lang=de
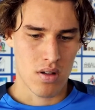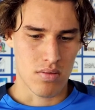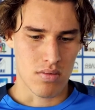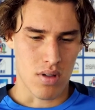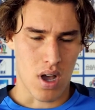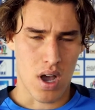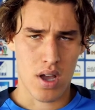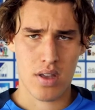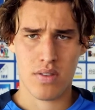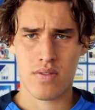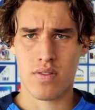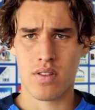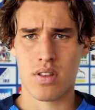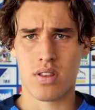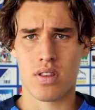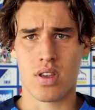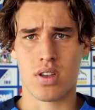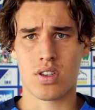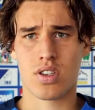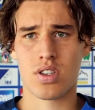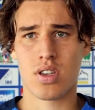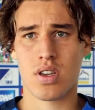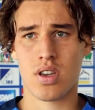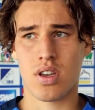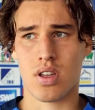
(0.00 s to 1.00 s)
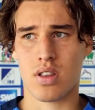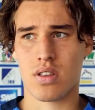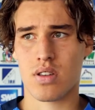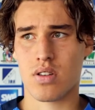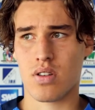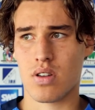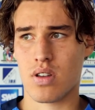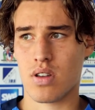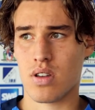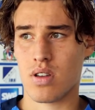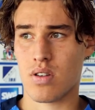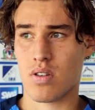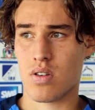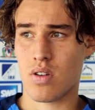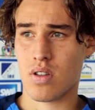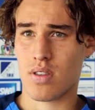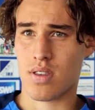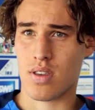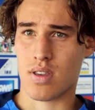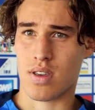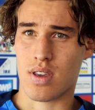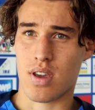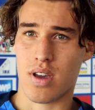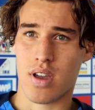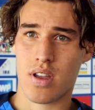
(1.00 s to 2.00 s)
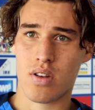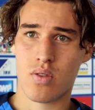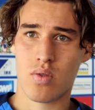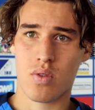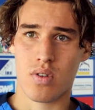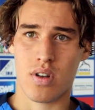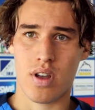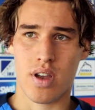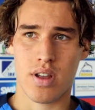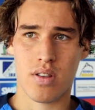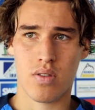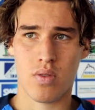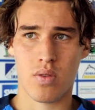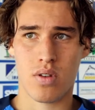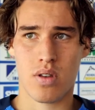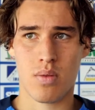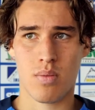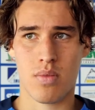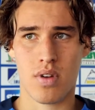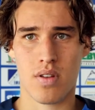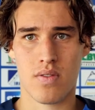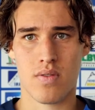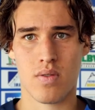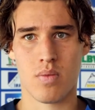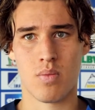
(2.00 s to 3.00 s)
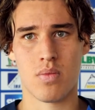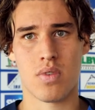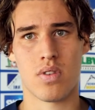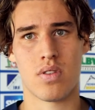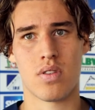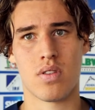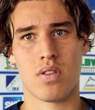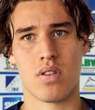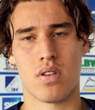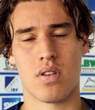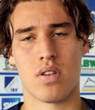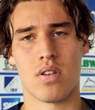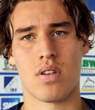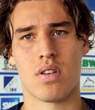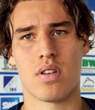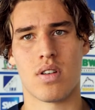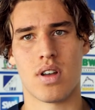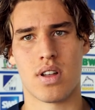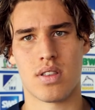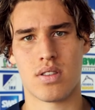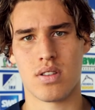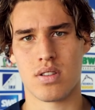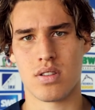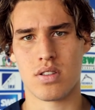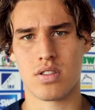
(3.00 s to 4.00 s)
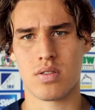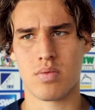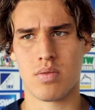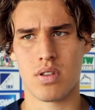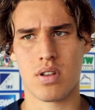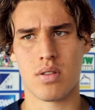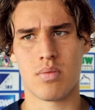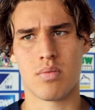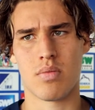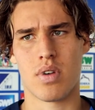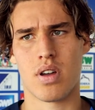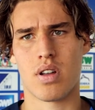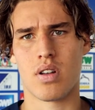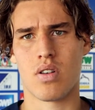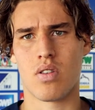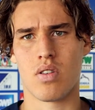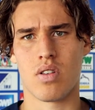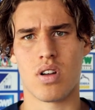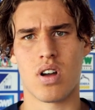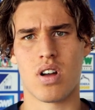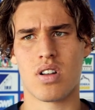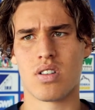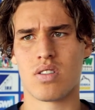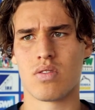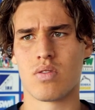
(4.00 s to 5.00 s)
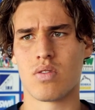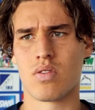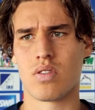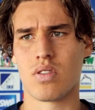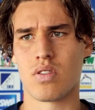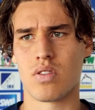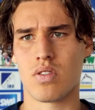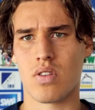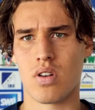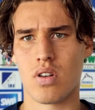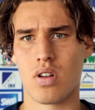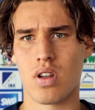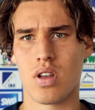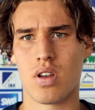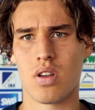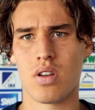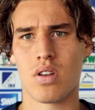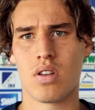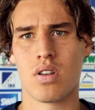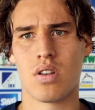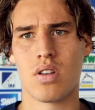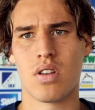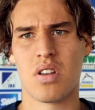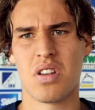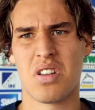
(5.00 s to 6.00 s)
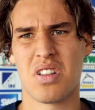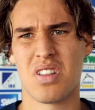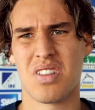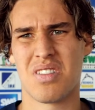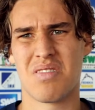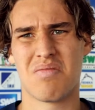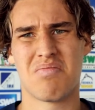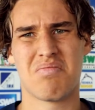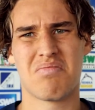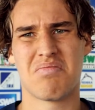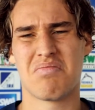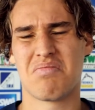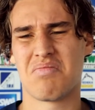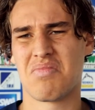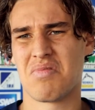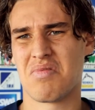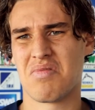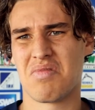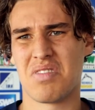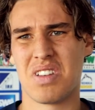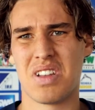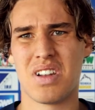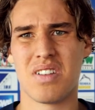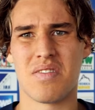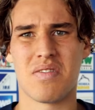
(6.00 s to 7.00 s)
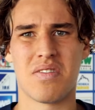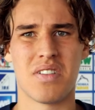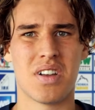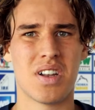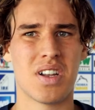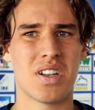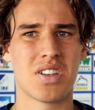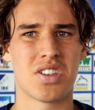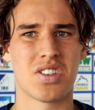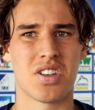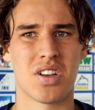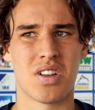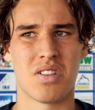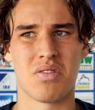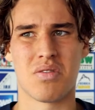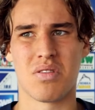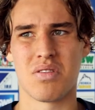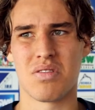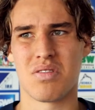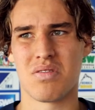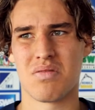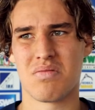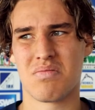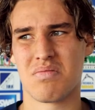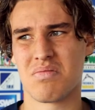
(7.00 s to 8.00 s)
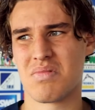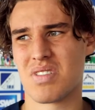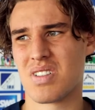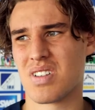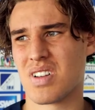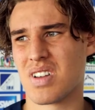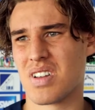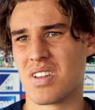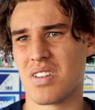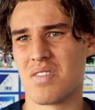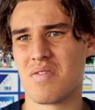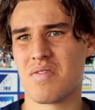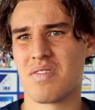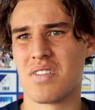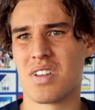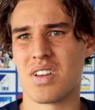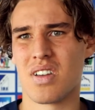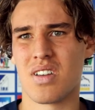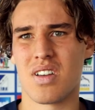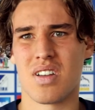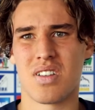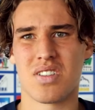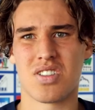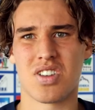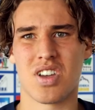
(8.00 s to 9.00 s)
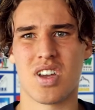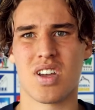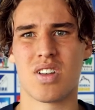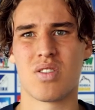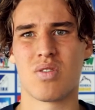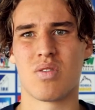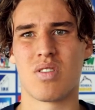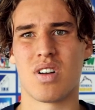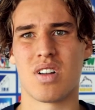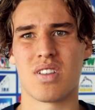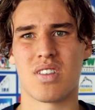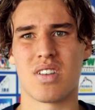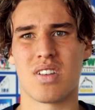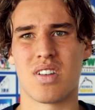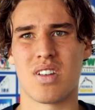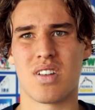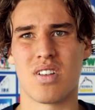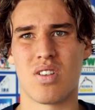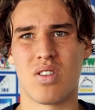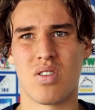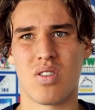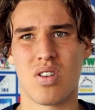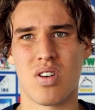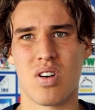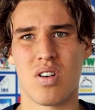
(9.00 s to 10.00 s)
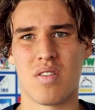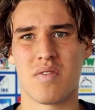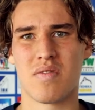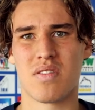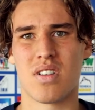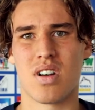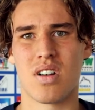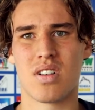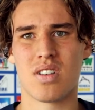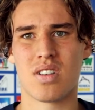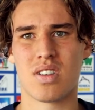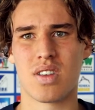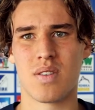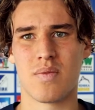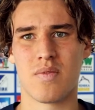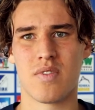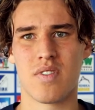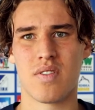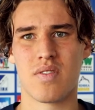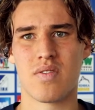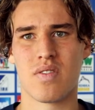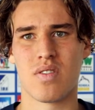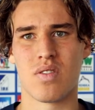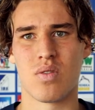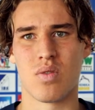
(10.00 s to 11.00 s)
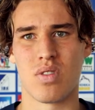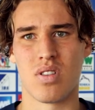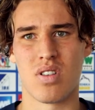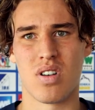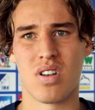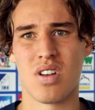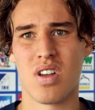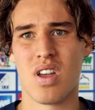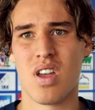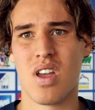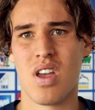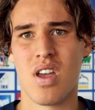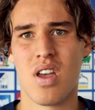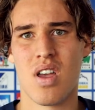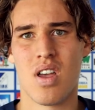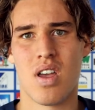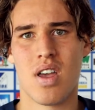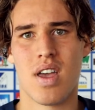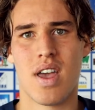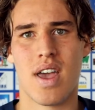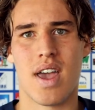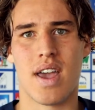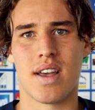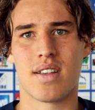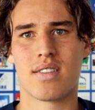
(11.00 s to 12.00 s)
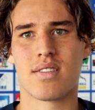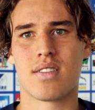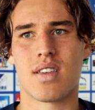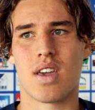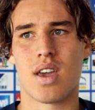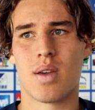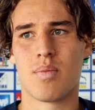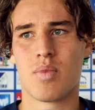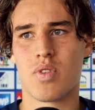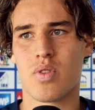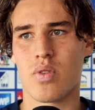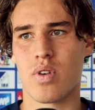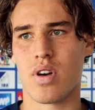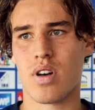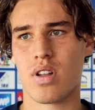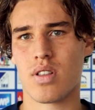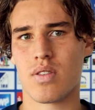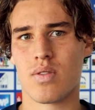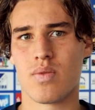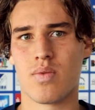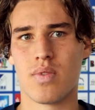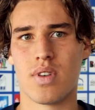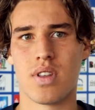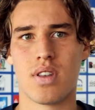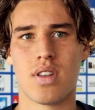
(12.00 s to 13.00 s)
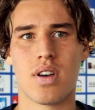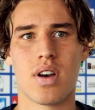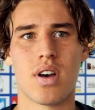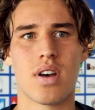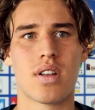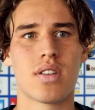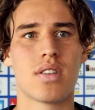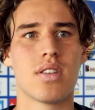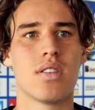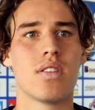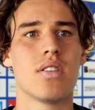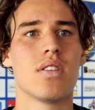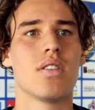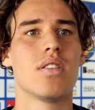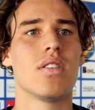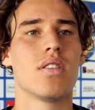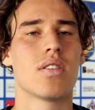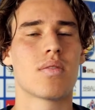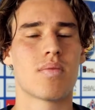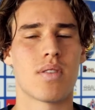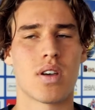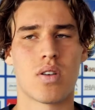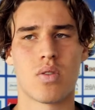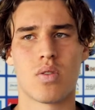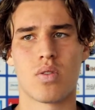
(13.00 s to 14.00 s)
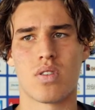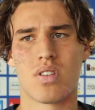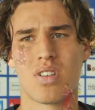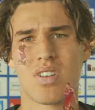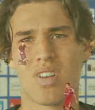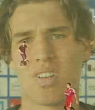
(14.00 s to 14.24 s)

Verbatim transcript: Ja, ich finde, der Schiri hat heute keinen guten Eindruck gemacht für mich. Er hatte das Spiel in meinen Augen gar nicht unter Kontrolle. Viele Fehlentscheidungen, knifflige Entscheidungen hat er dann auch oft gar nicht gepfiffen oder extrem zu hart, wie da die, die zwei roten